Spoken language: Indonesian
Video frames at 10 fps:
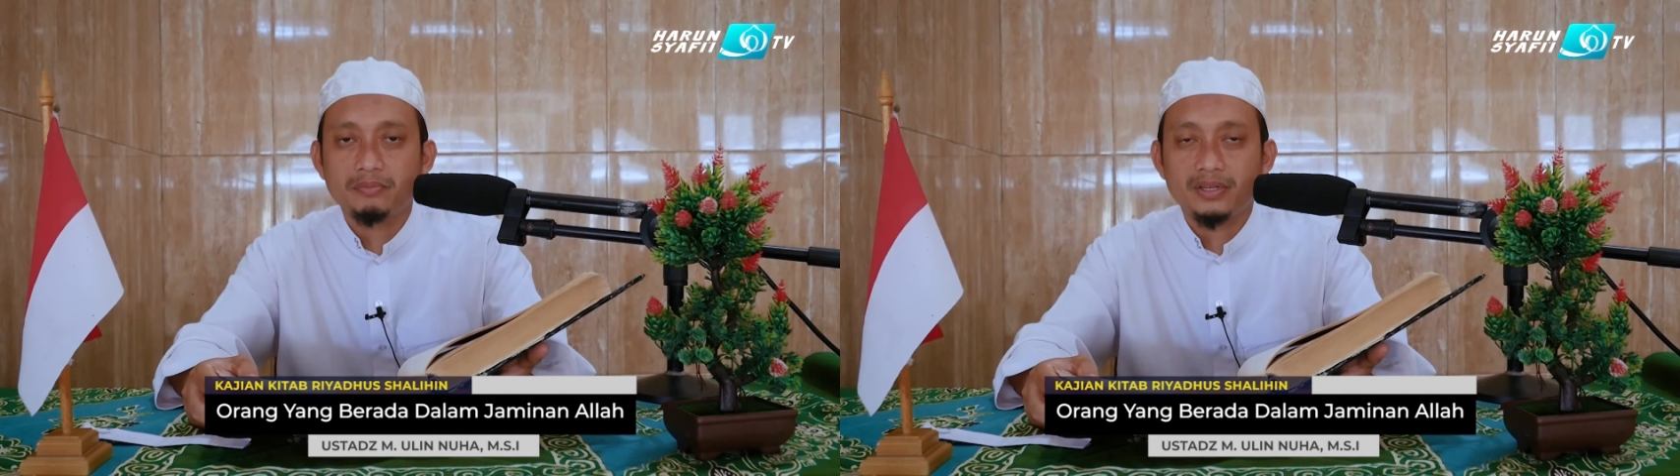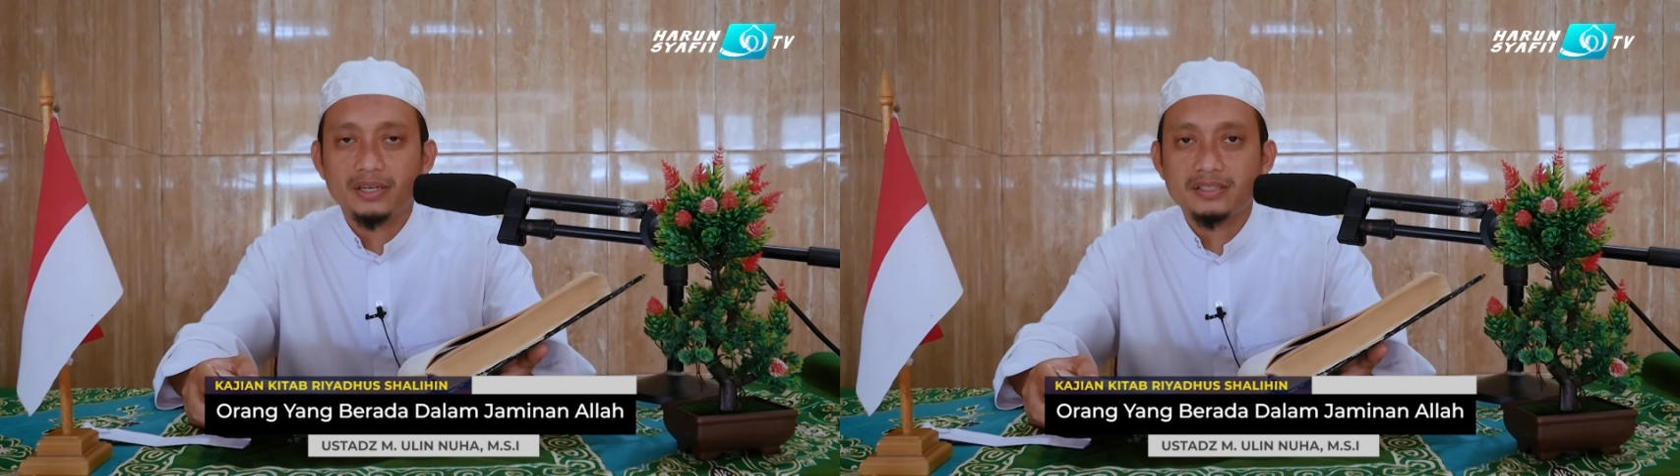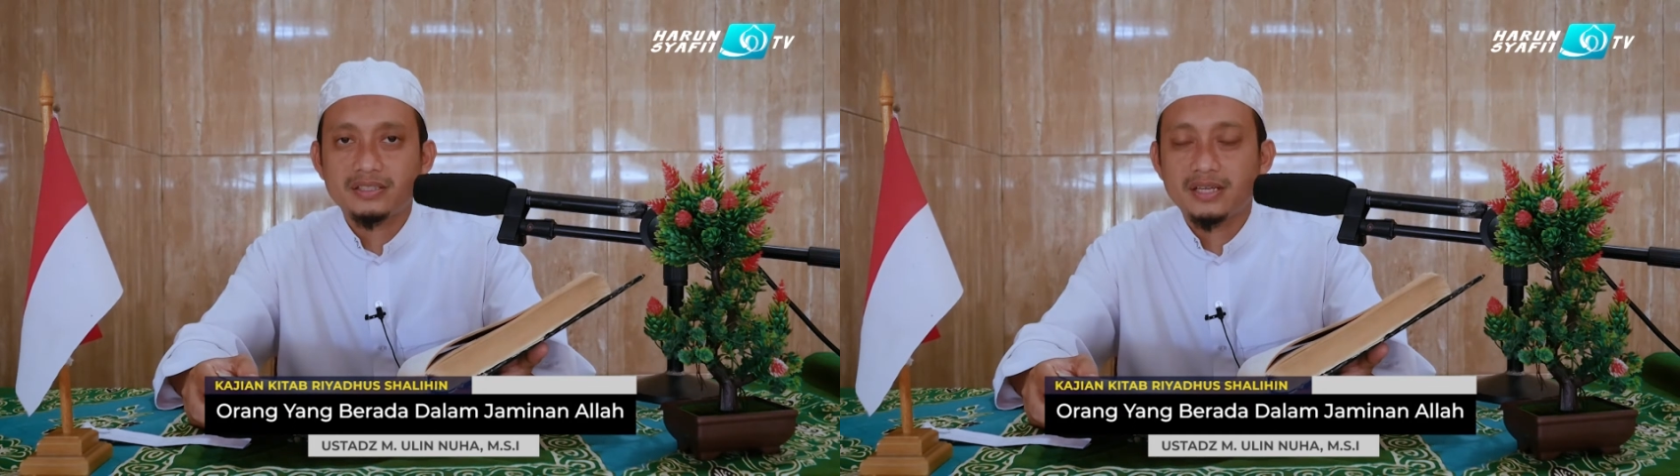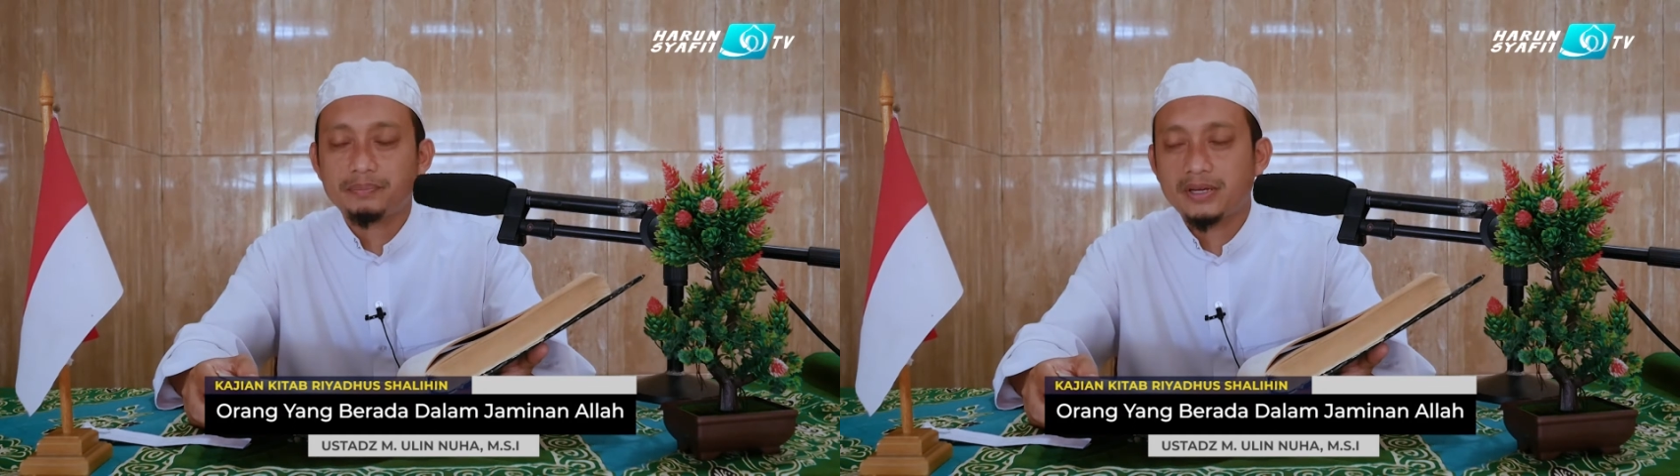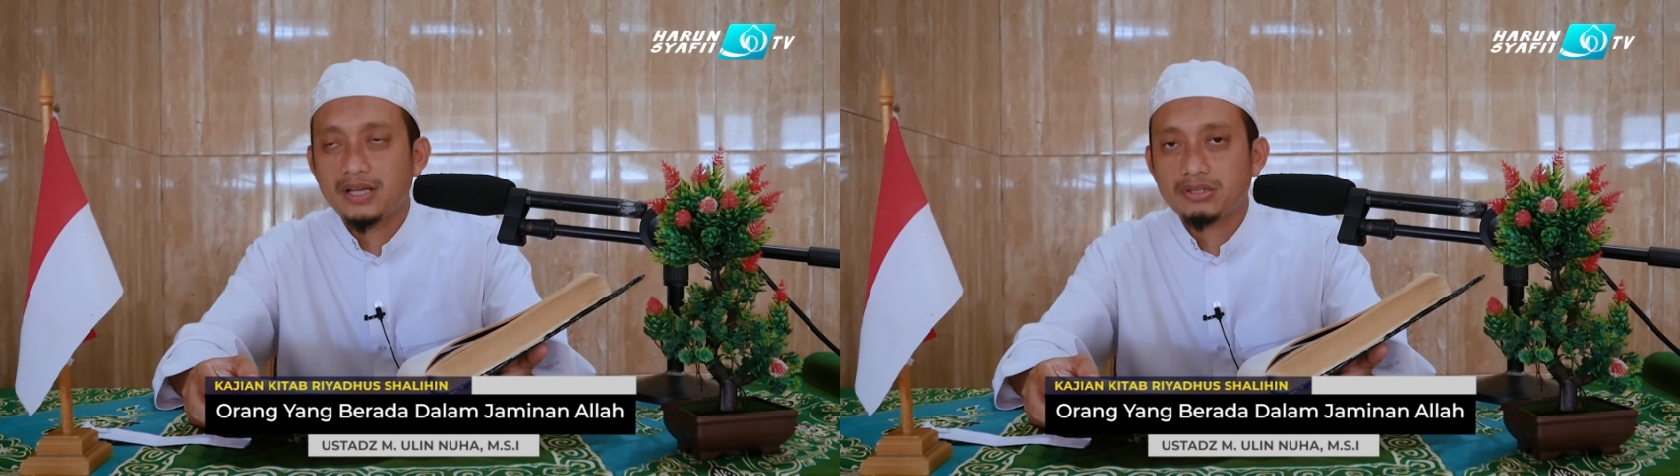Barang
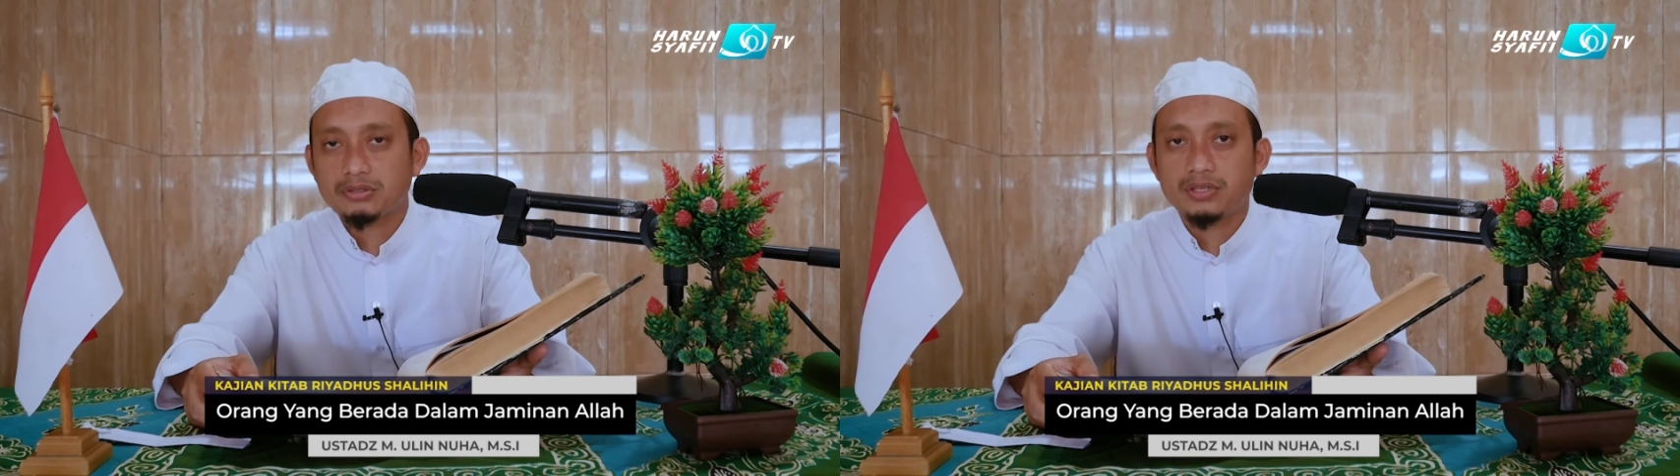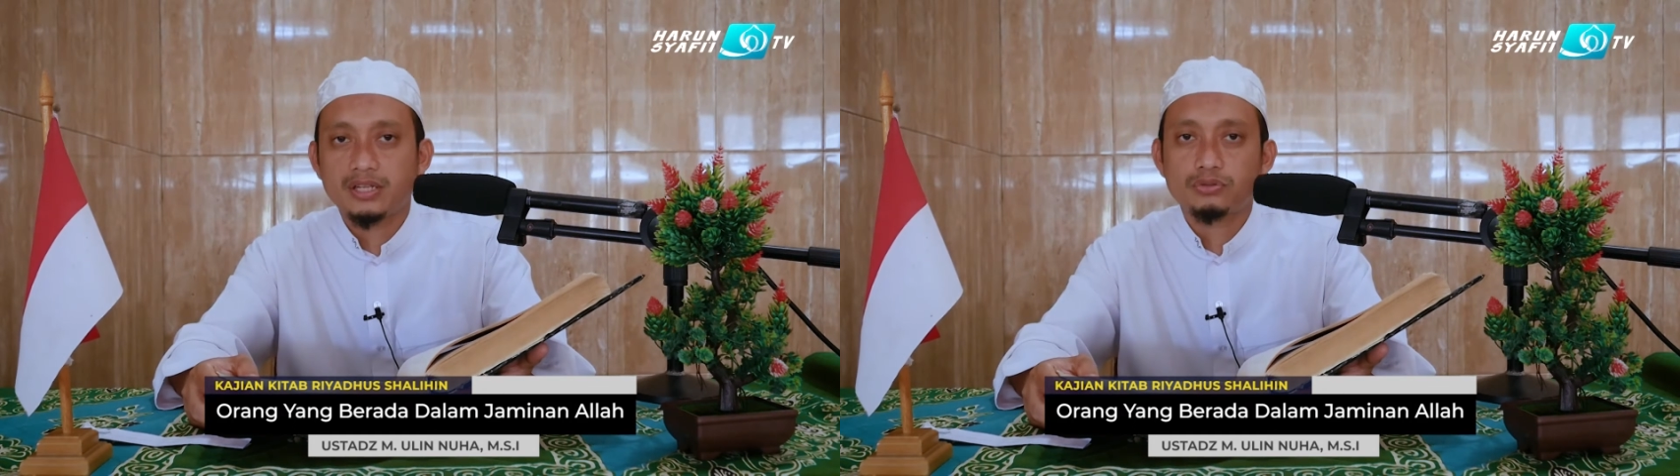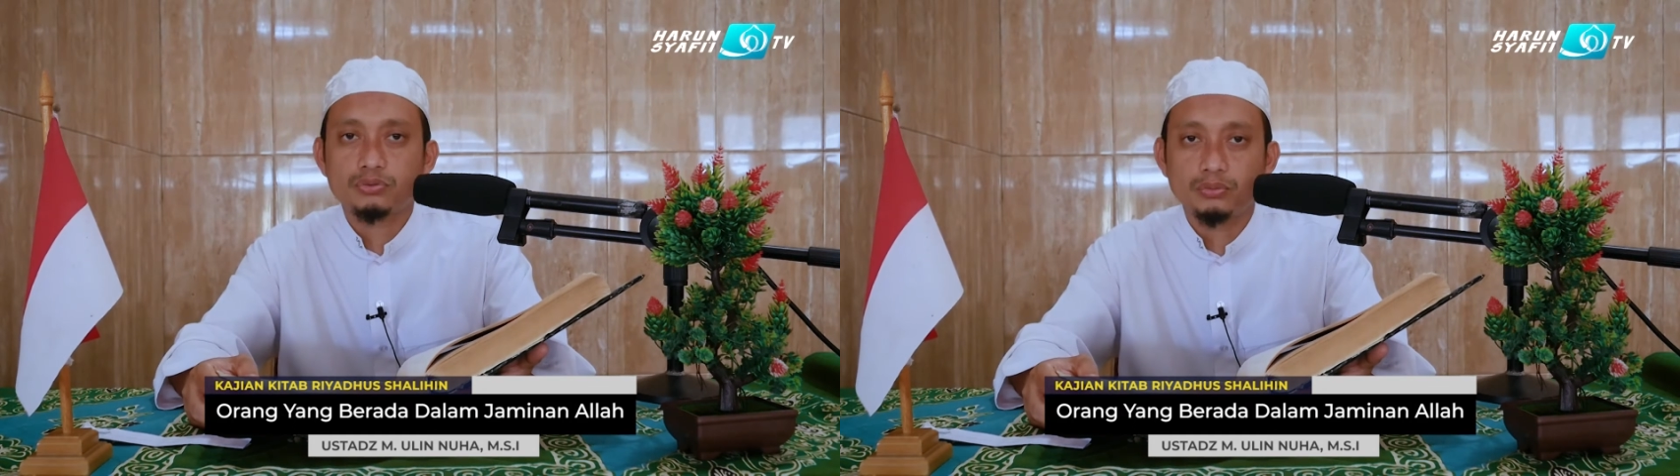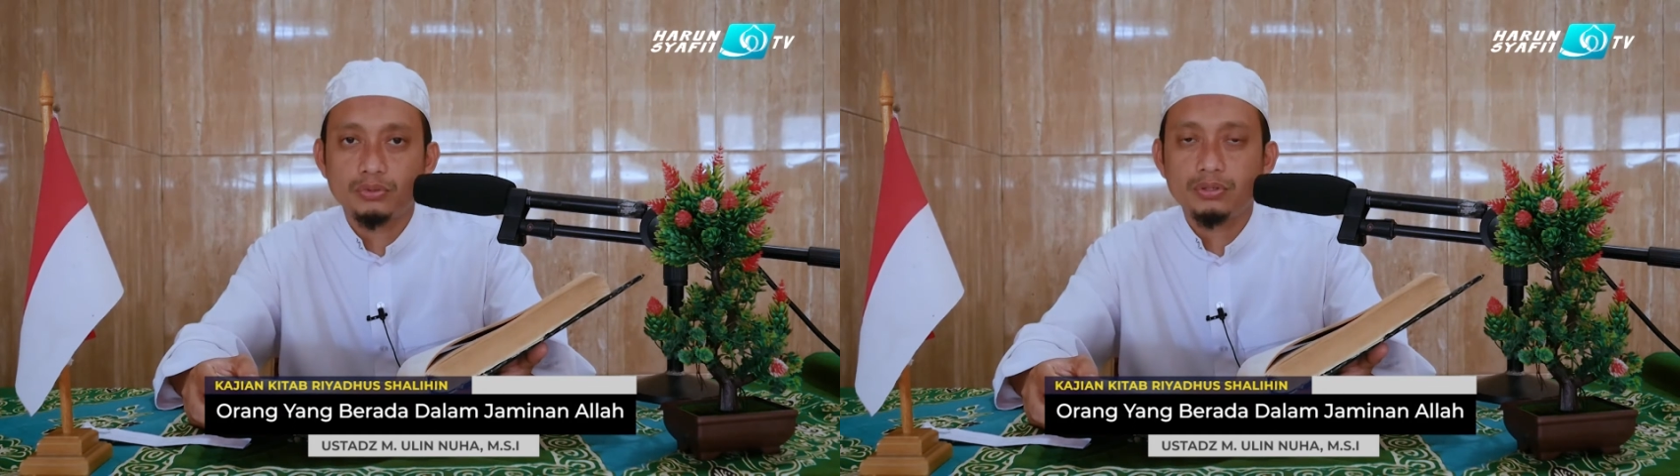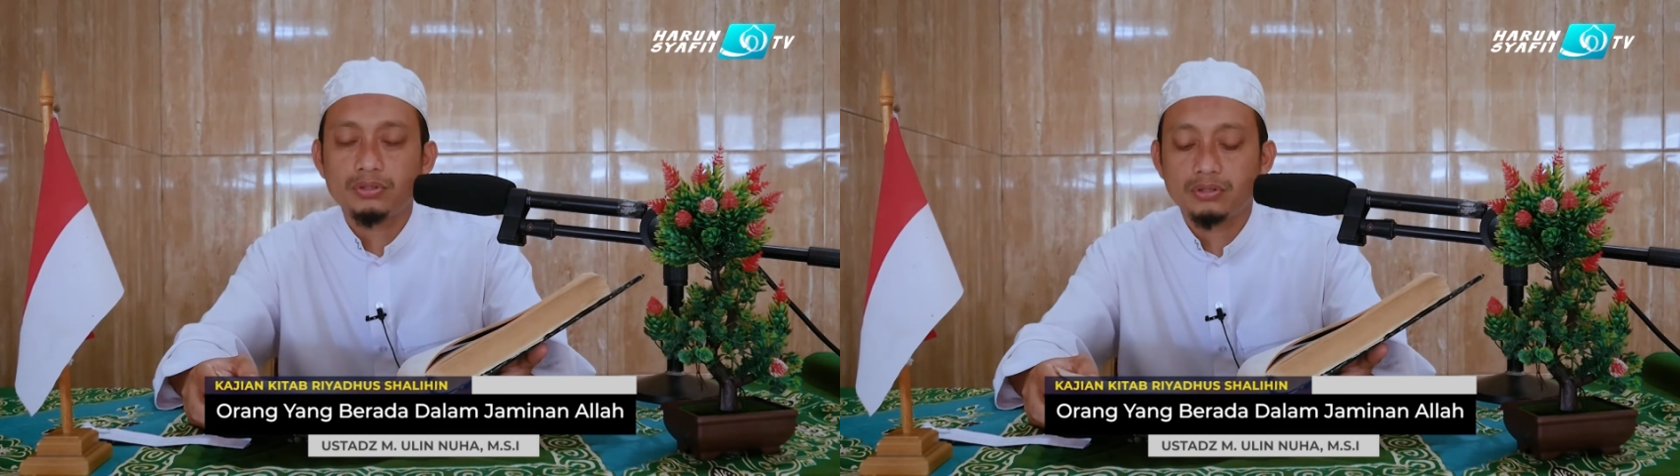siapa salat
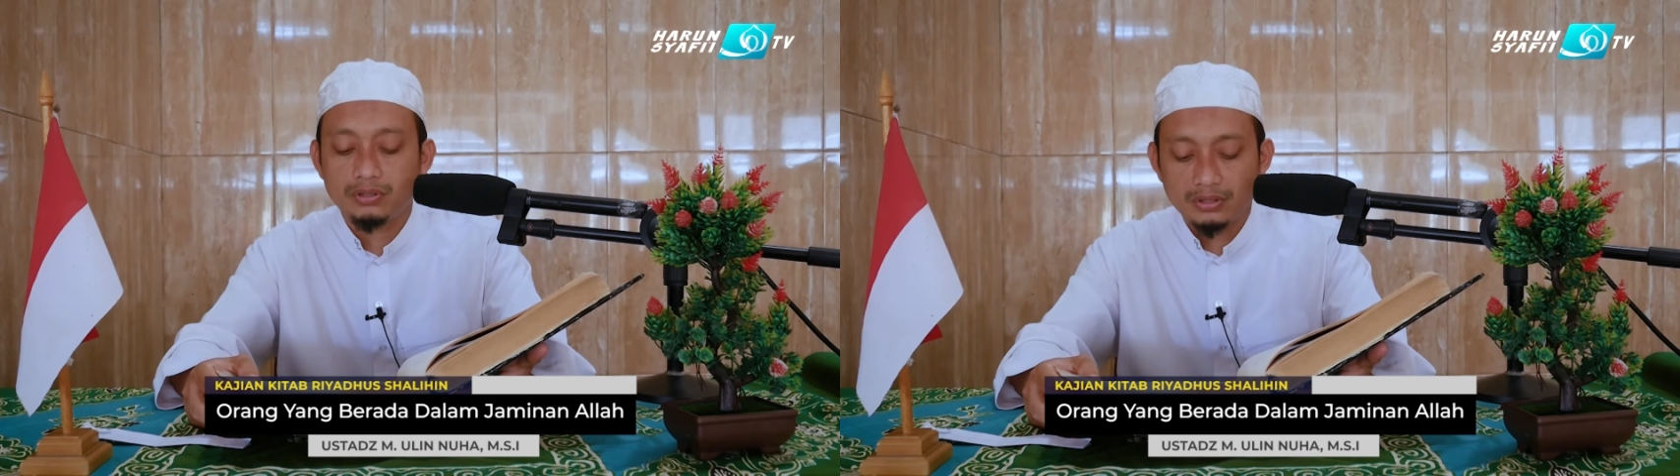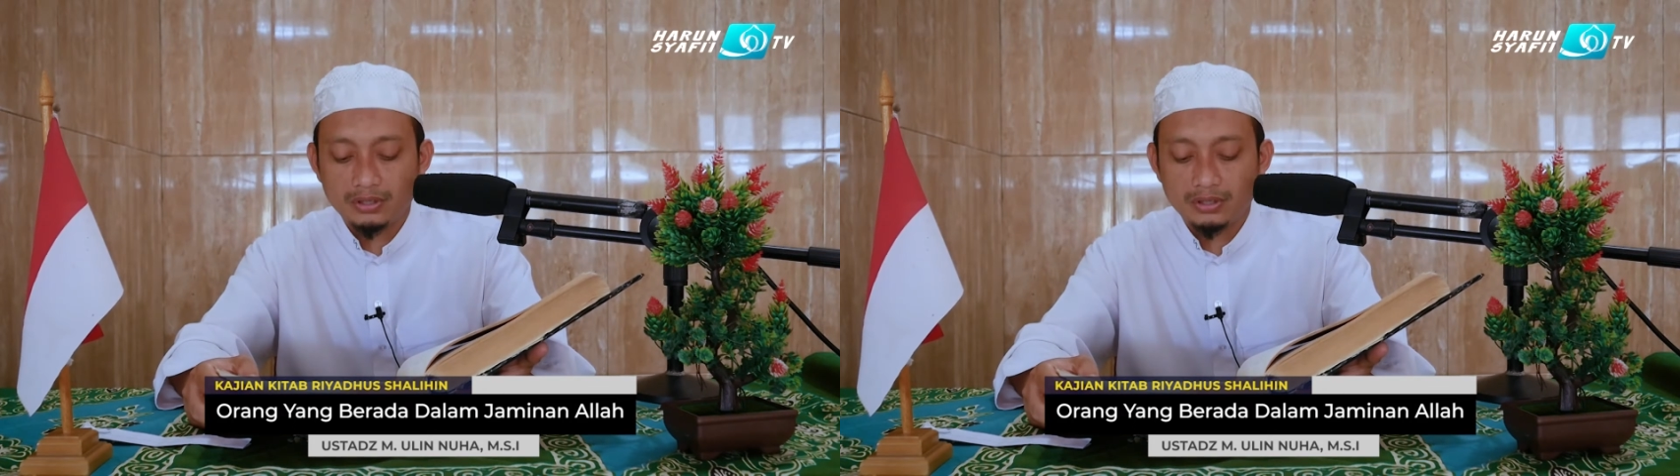subuh